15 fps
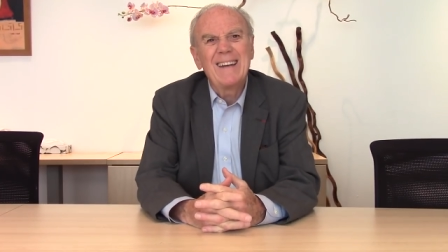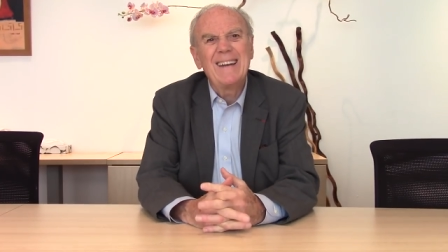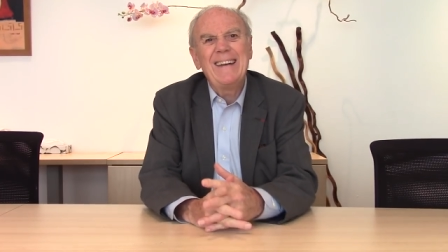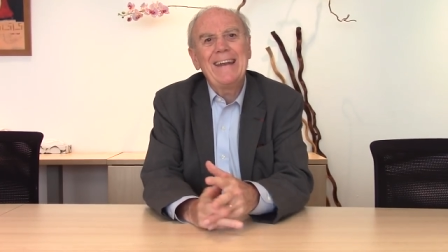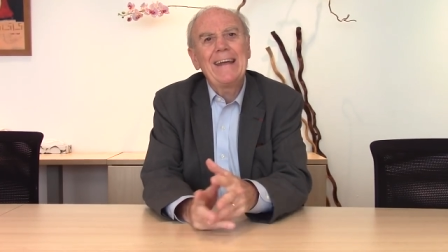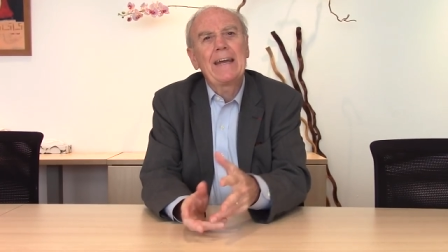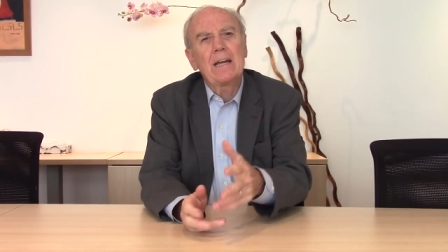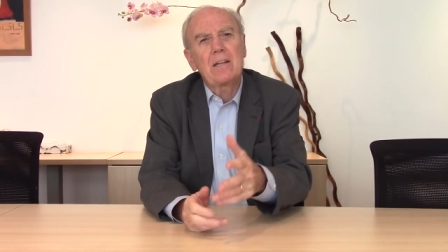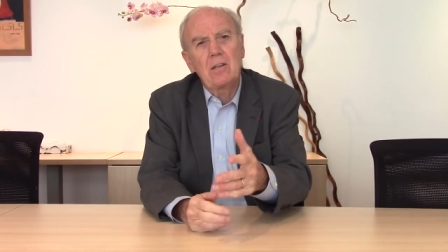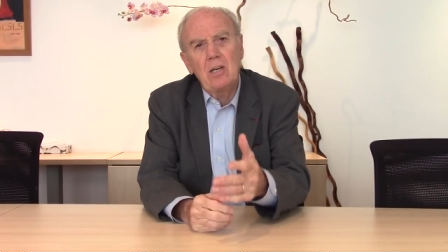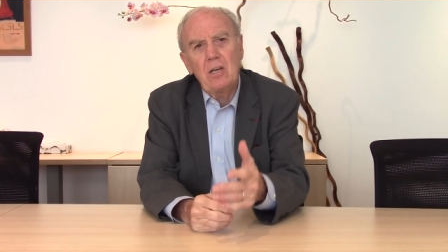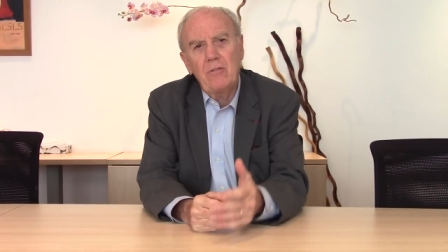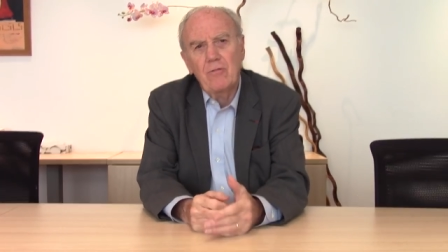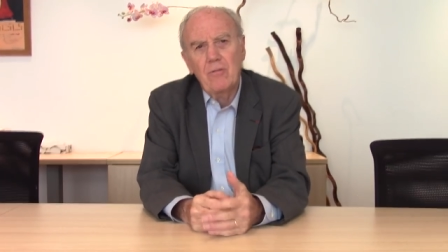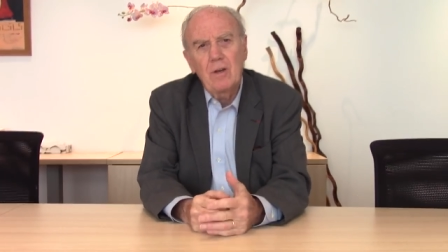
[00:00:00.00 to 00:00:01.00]

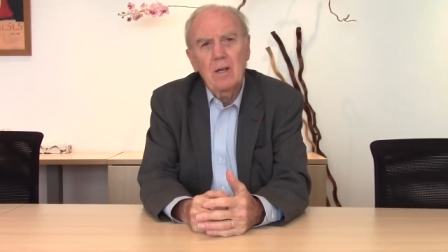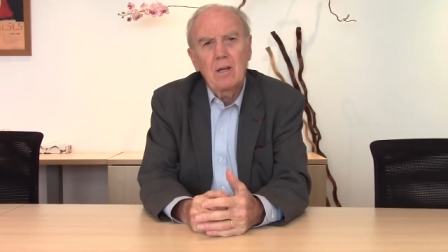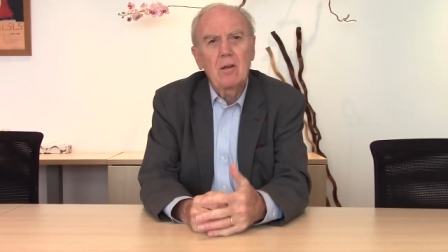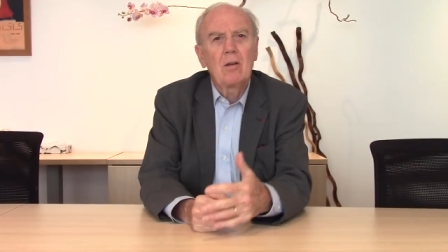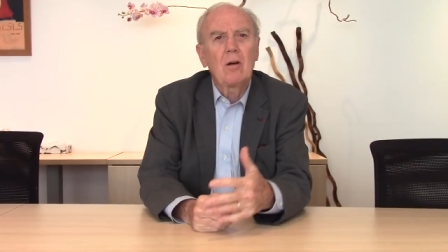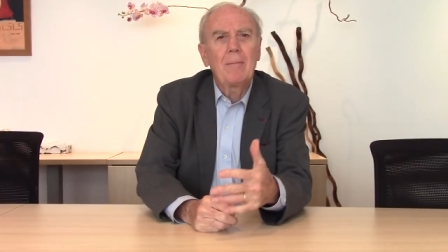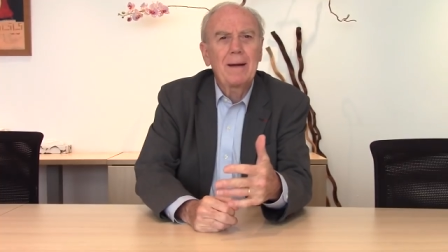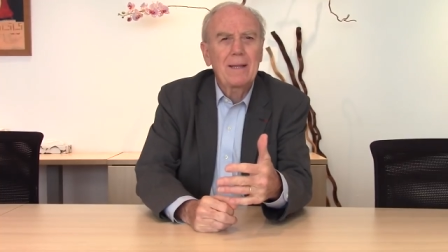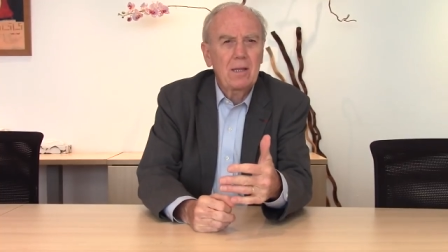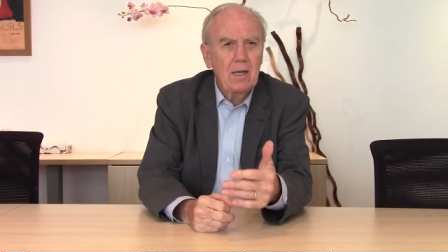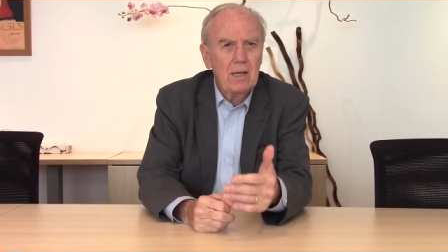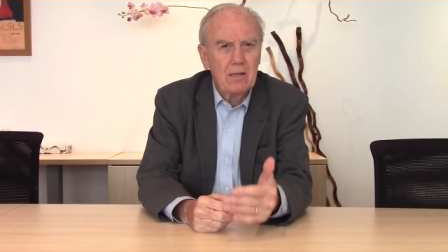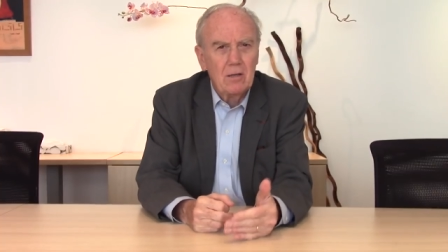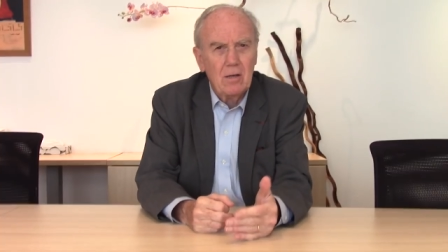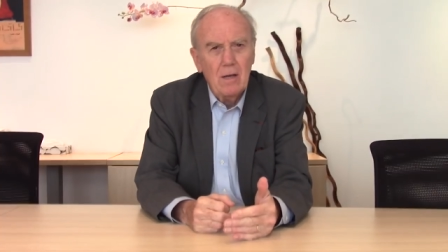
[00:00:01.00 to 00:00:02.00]
négatif dans ma
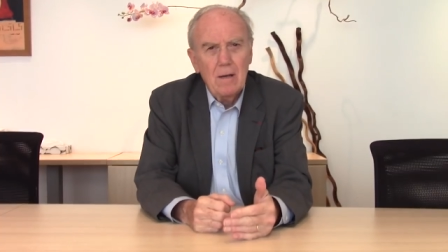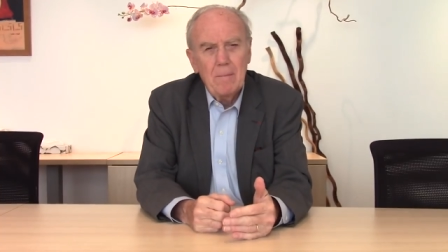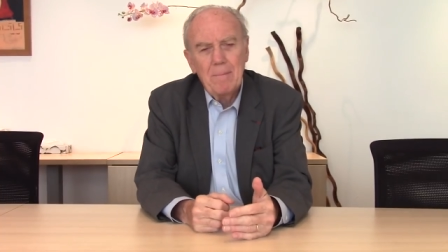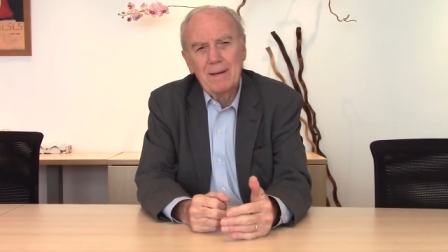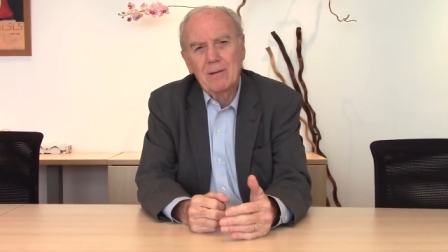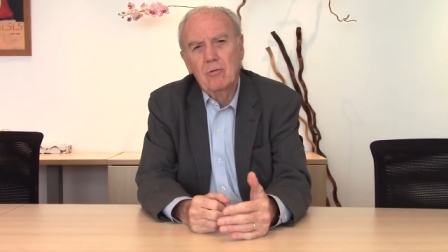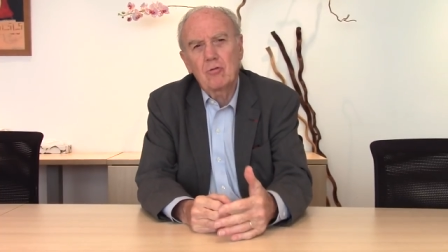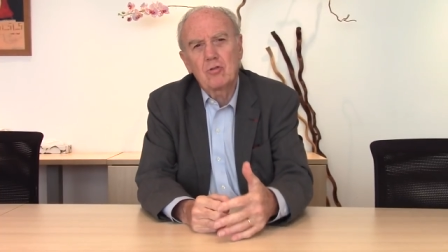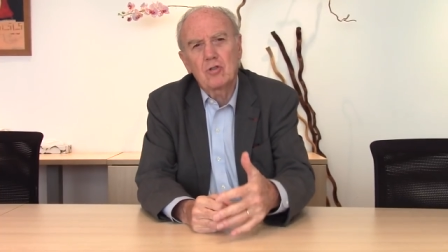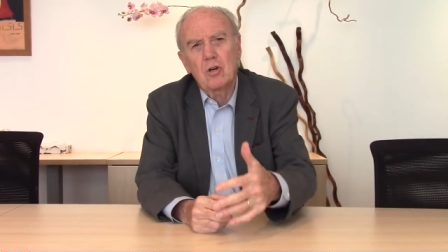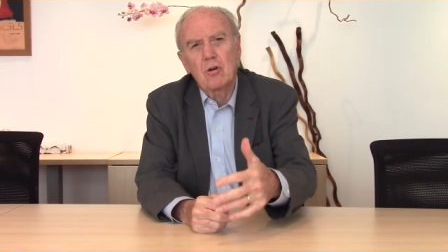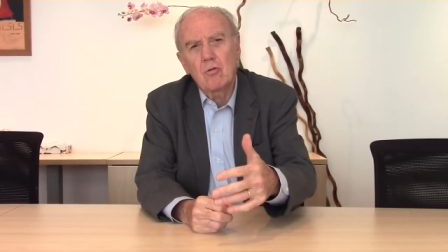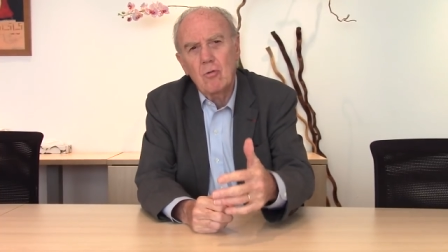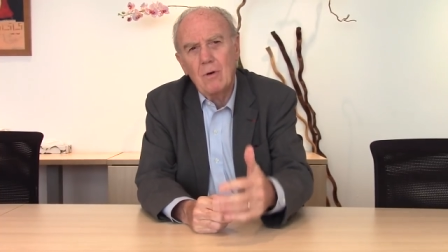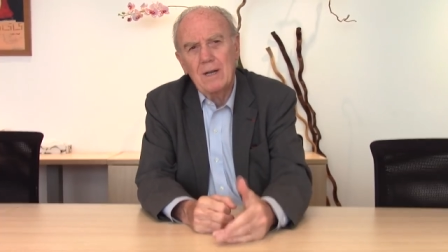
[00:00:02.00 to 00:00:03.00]
tête, parce que
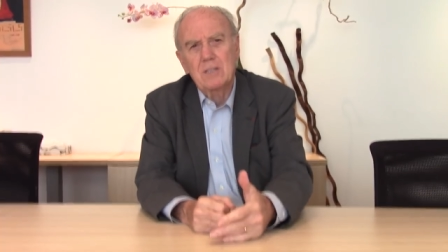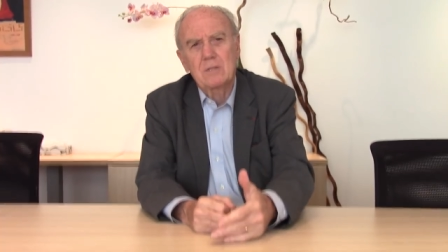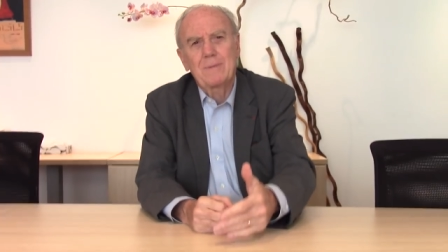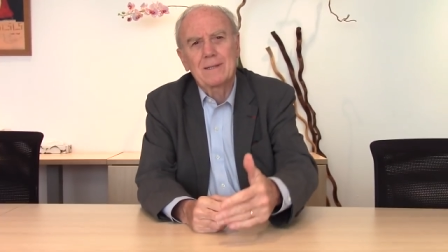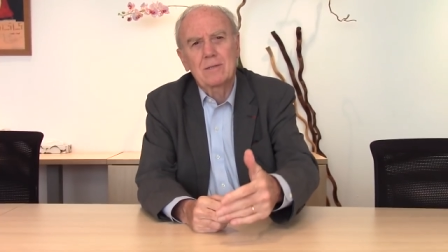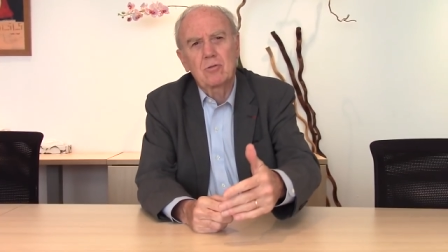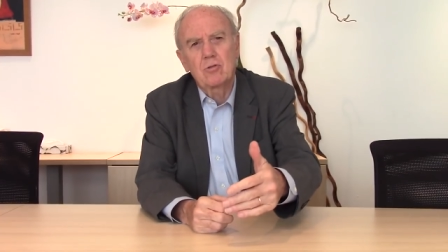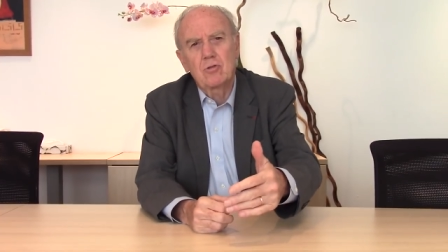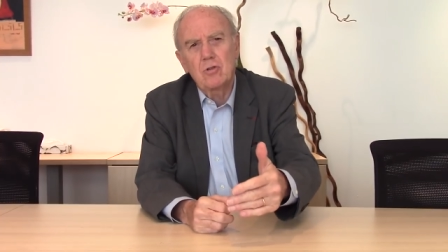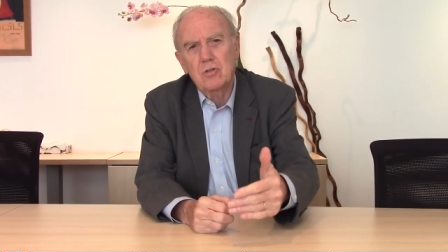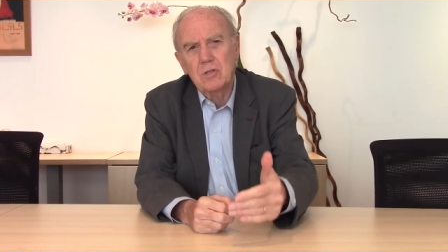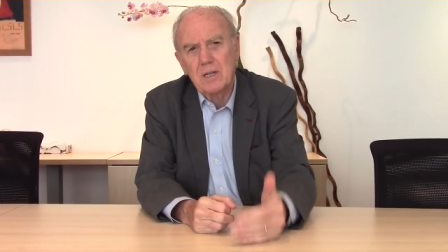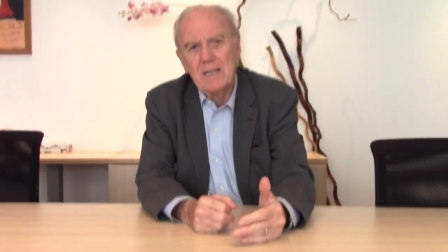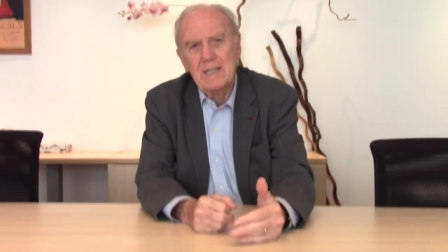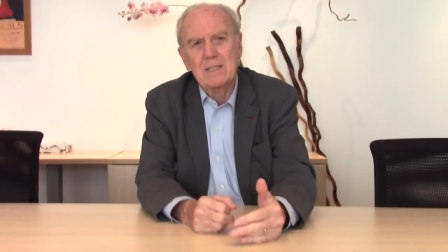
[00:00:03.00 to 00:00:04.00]
j'angoisse, parce que je
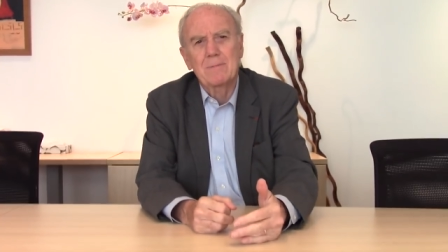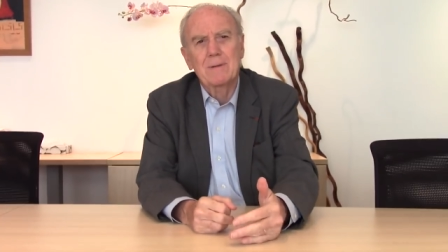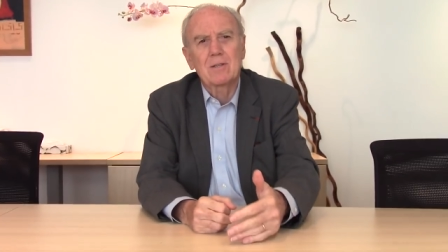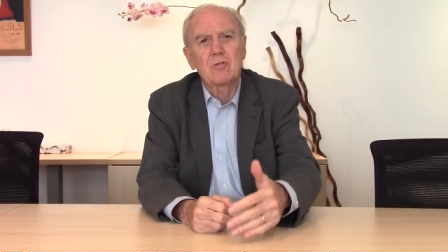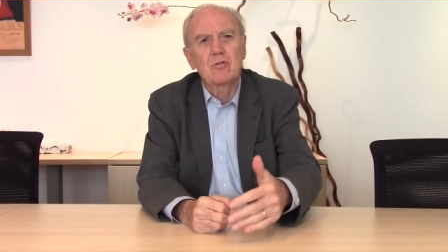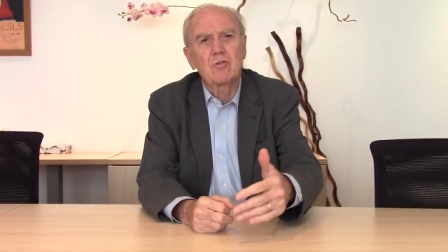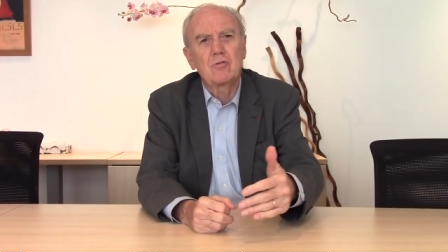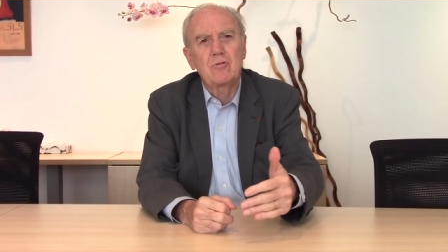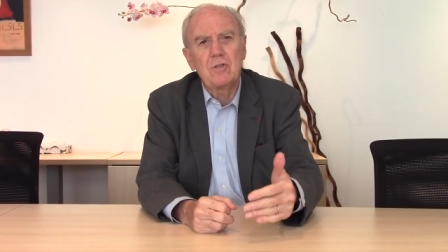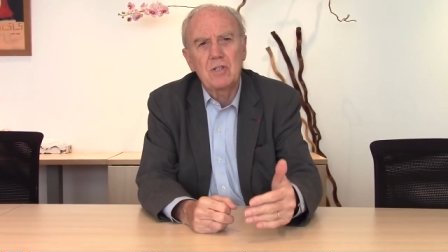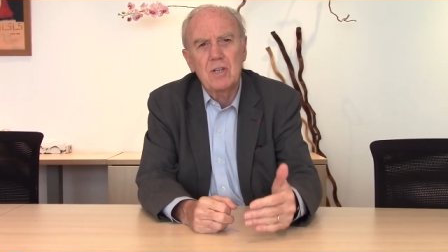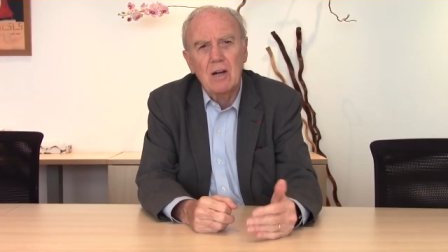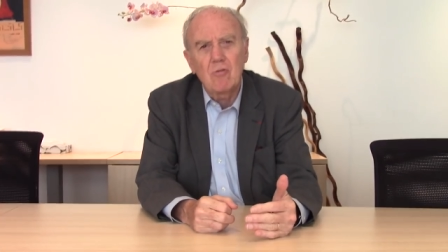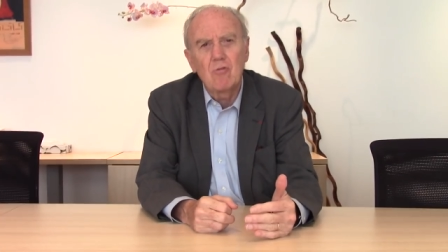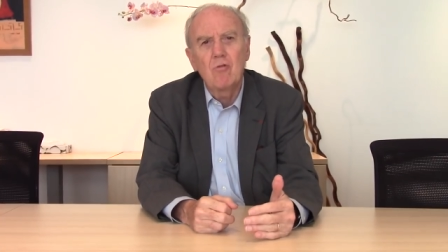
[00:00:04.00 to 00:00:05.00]
stresse, parce que je suis
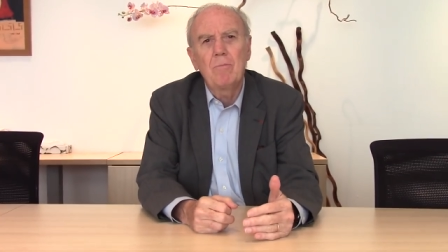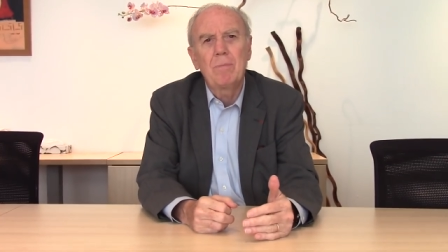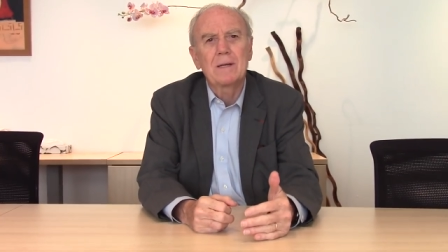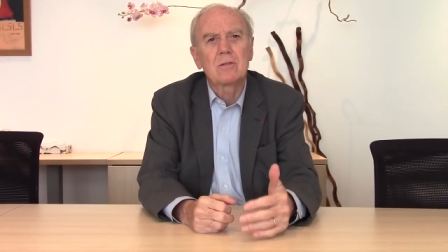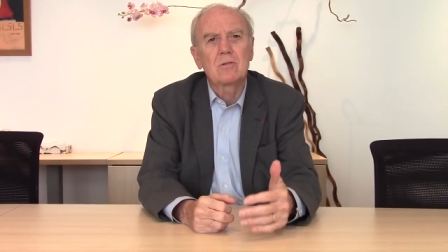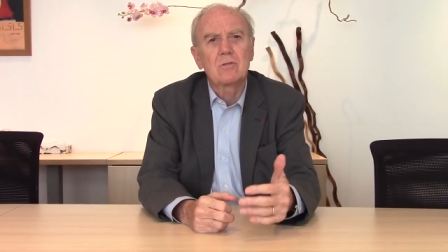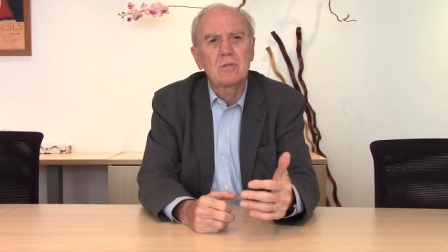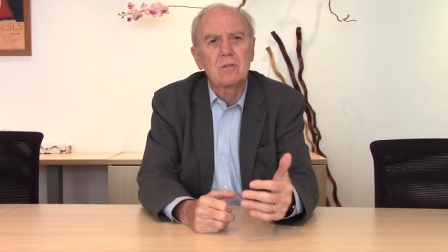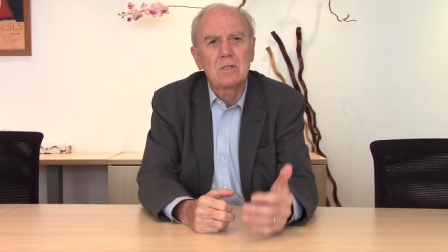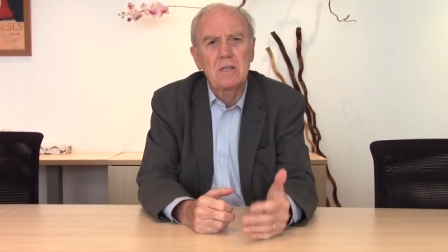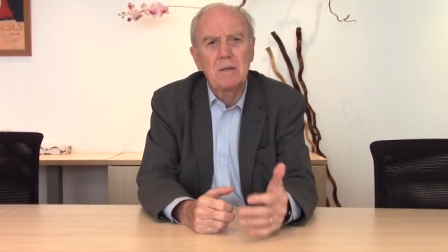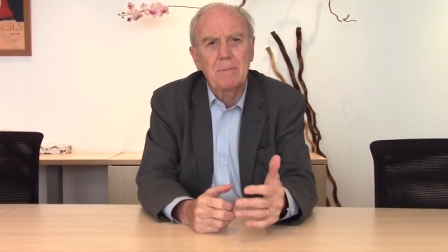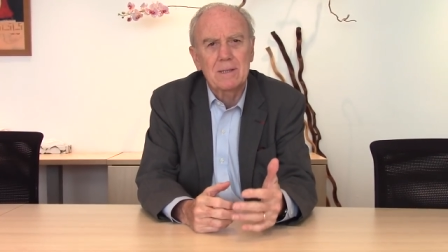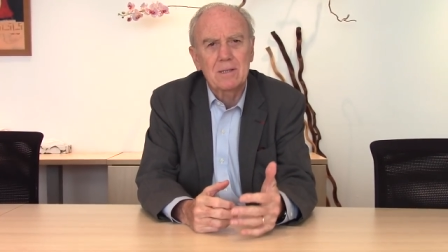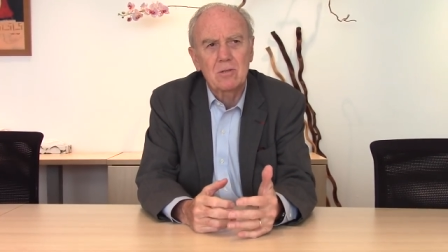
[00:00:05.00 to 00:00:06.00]
jaloux, parce que
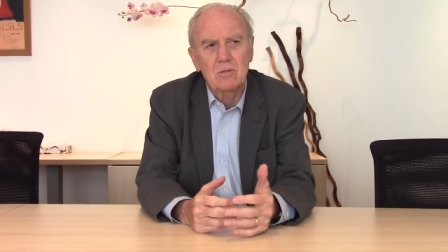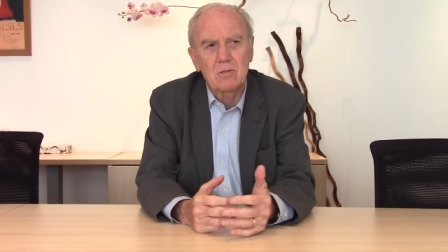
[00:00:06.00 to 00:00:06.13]
ceci, parce